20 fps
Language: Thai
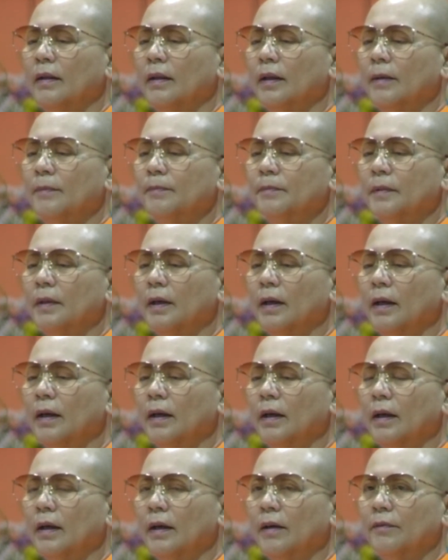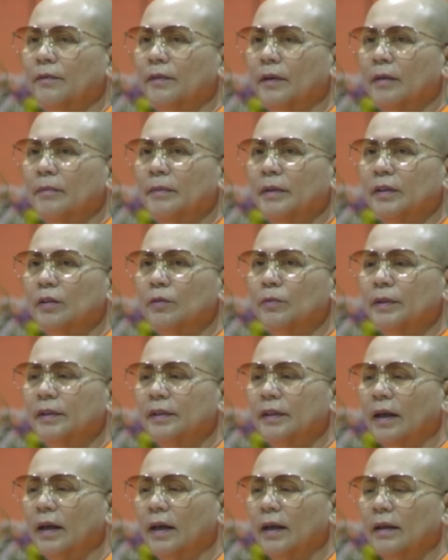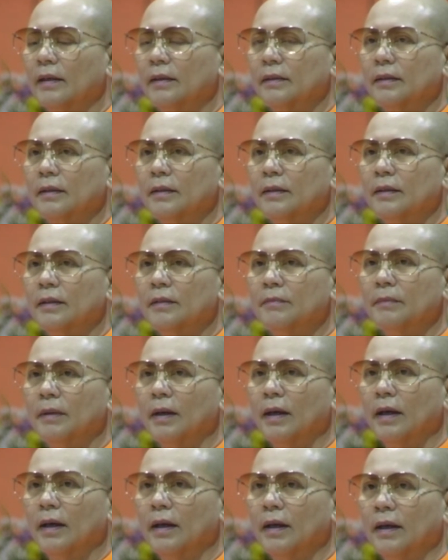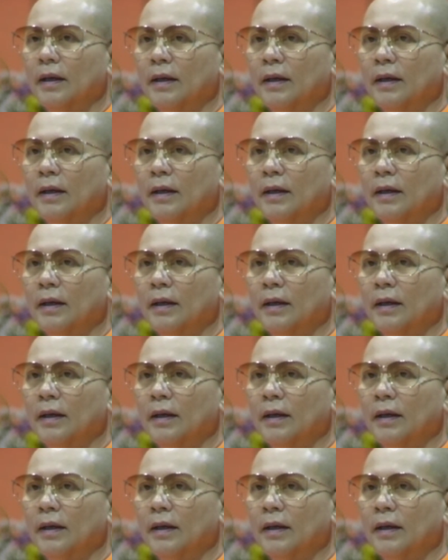หลับตา ฝันเป็นตูเป็นตาตื่นขึ้นมา